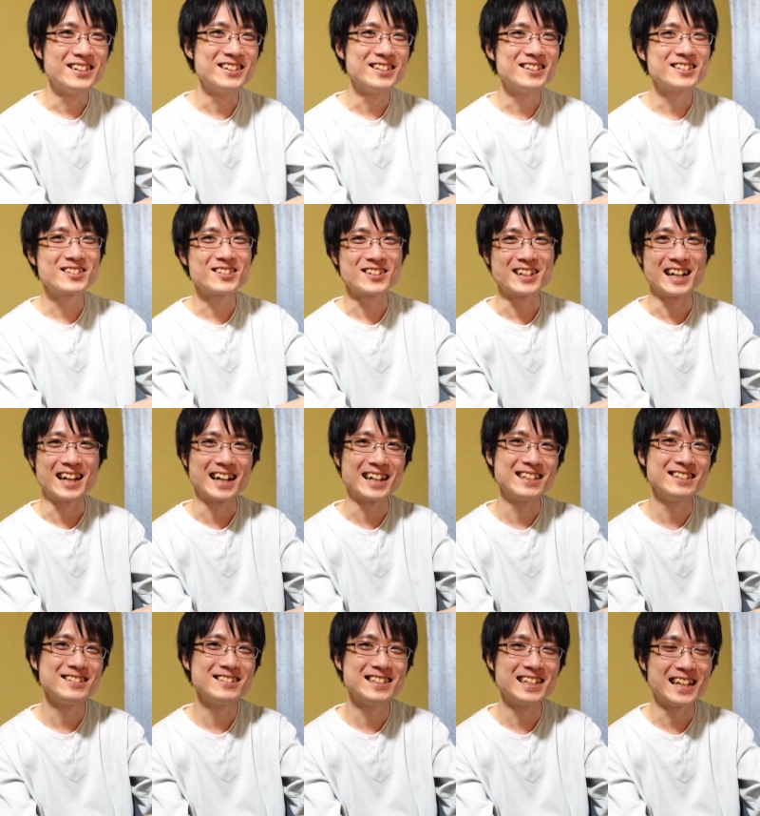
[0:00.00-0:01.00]
冬とか
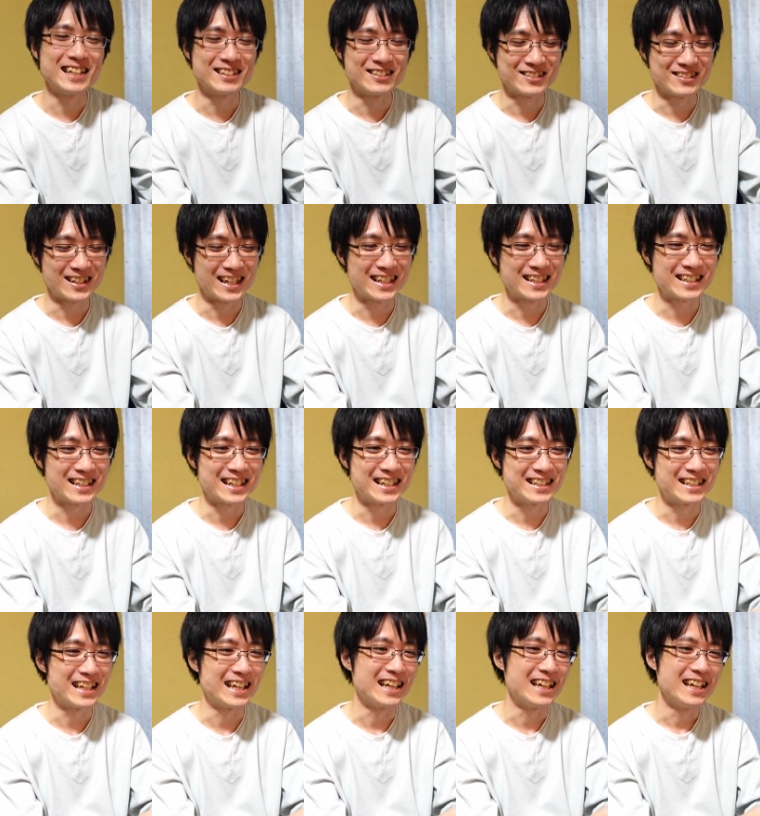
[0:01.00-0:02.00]
春ぐらいの段階
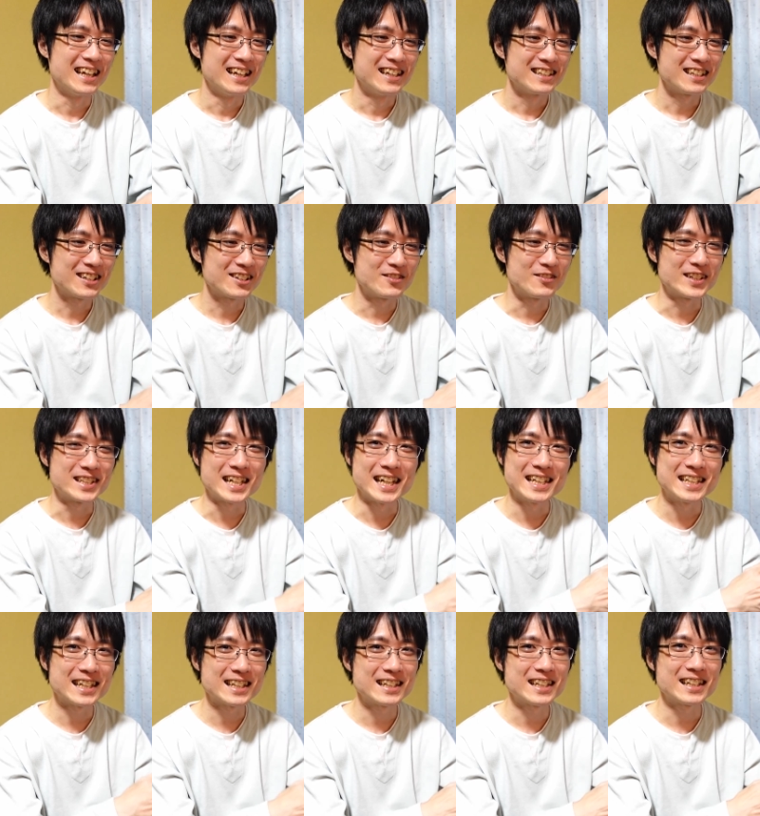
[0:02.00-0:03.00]
で結構話題
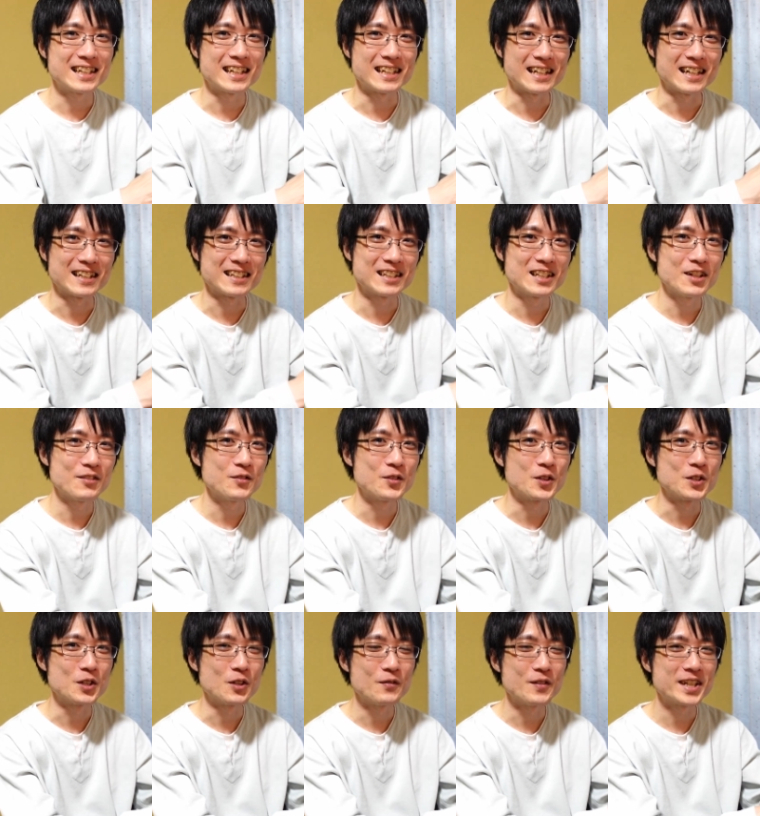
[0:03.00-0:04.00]
になってたなでも
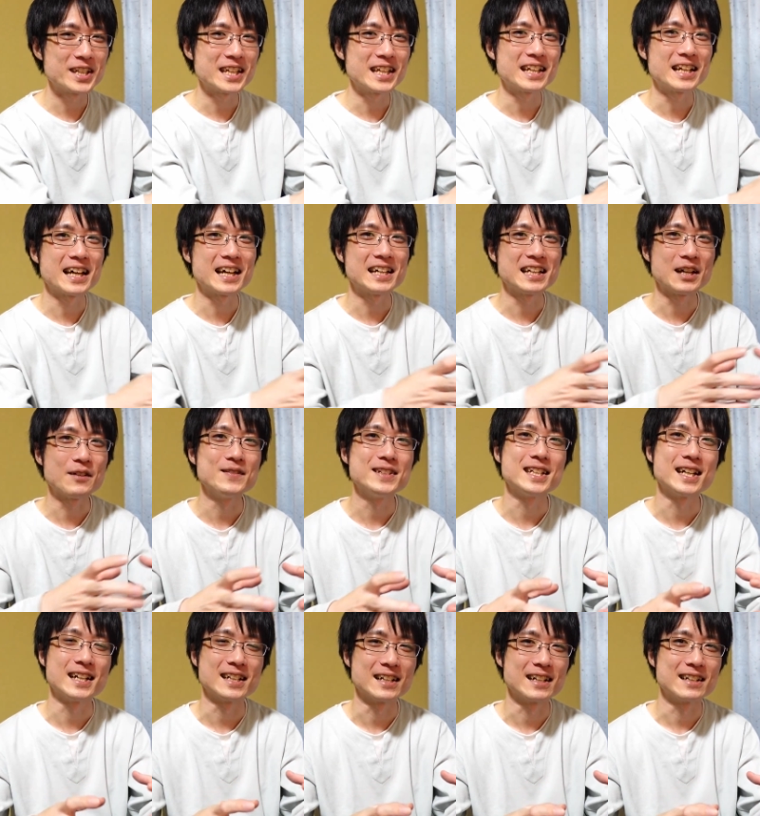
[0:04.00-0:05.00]
読めてないなみ
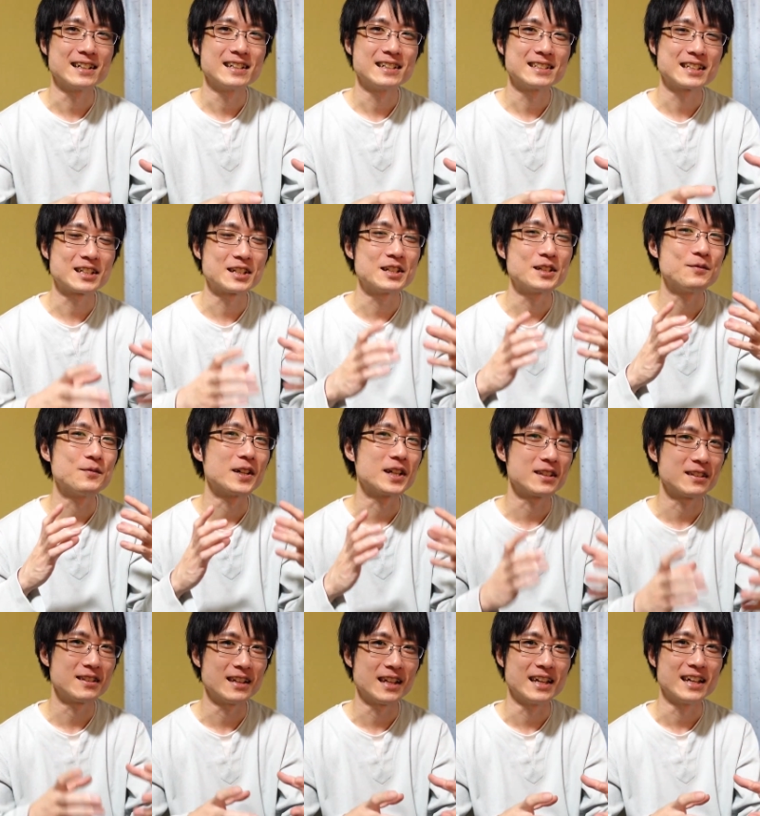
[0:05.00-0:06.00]
たいな作品もあっ
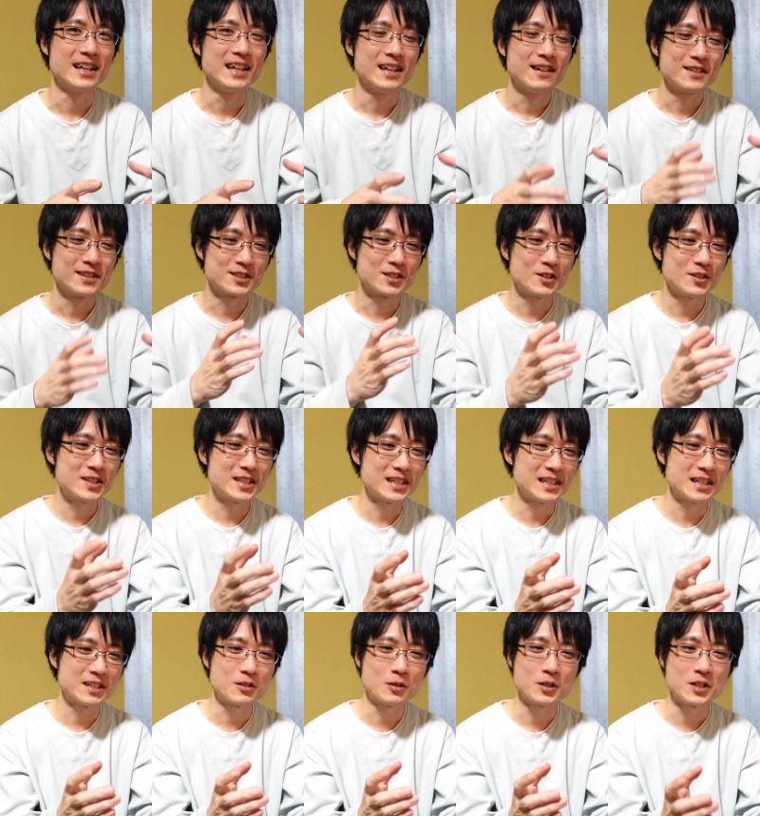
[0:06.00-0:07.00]
てそういった
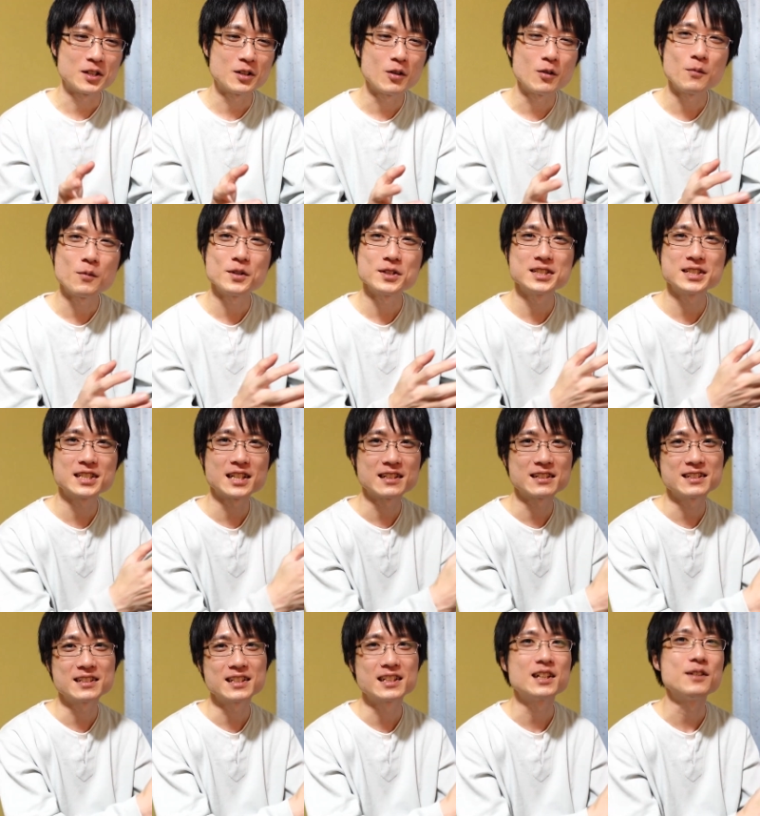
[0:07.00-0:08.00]
ね取りこぼしちゃっ
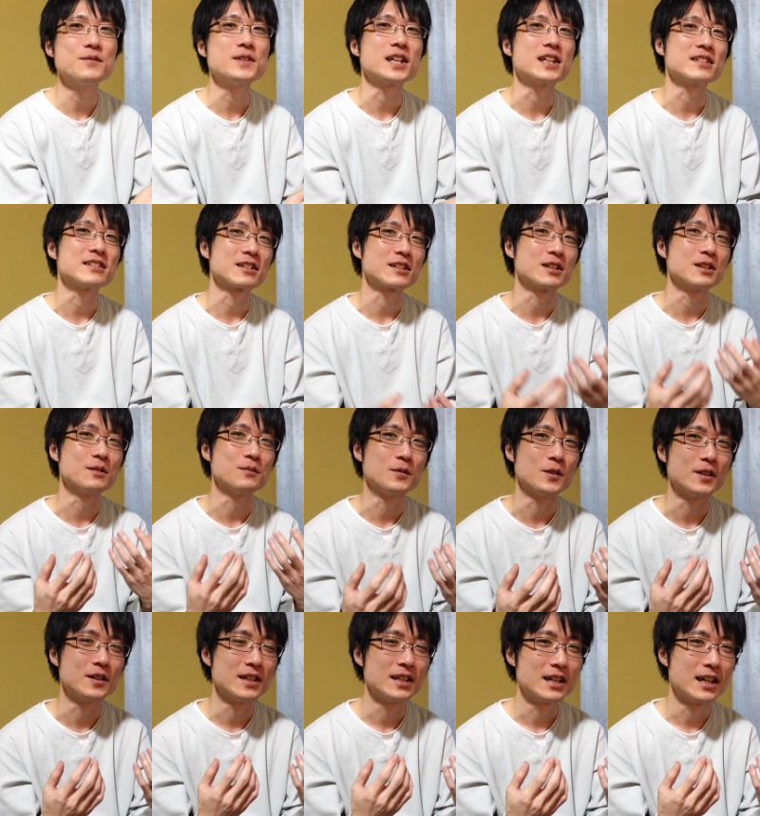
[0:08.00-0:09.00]
てるみたいな作品
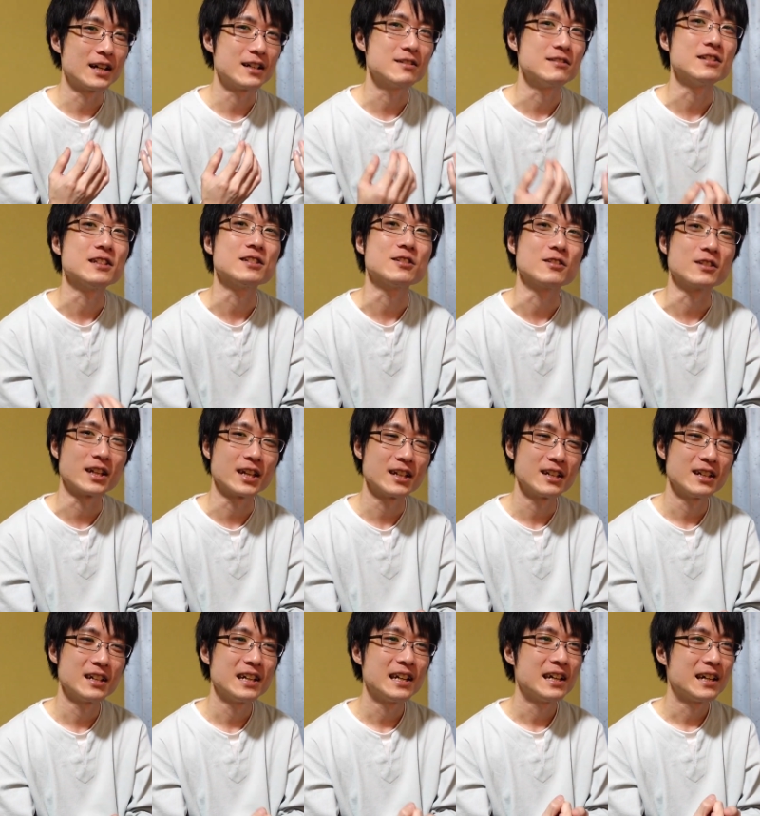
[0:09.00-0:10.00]
もあるんですよね
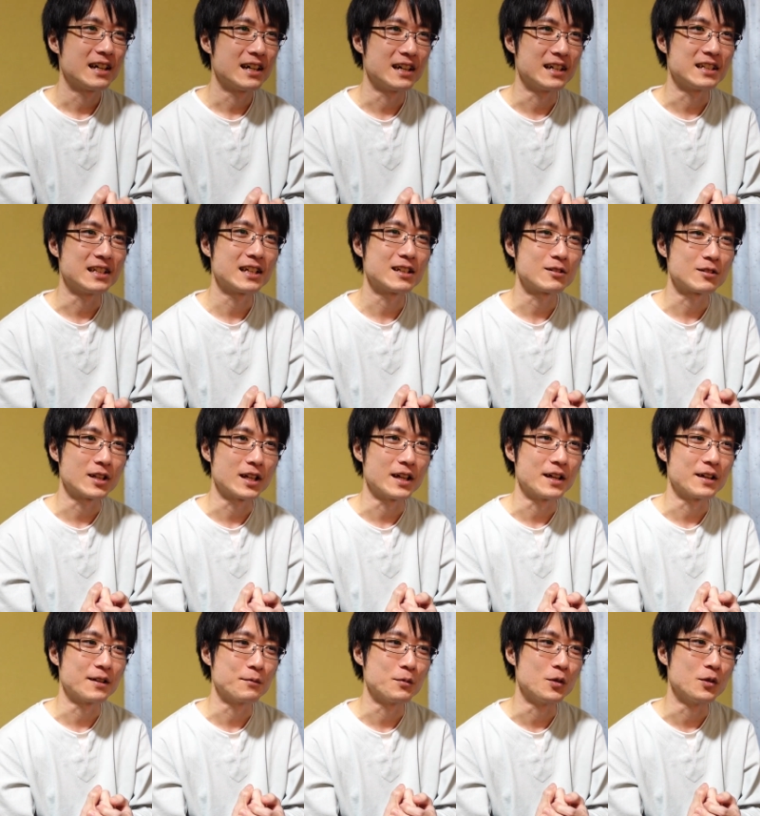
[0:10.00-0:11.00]
はいなの
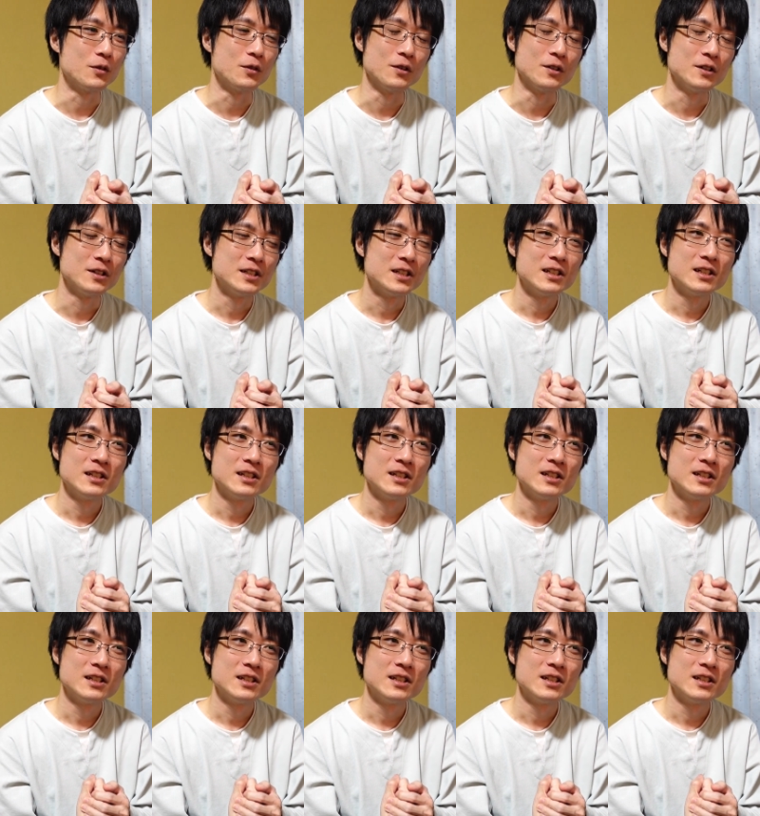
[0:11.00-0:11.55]
でもう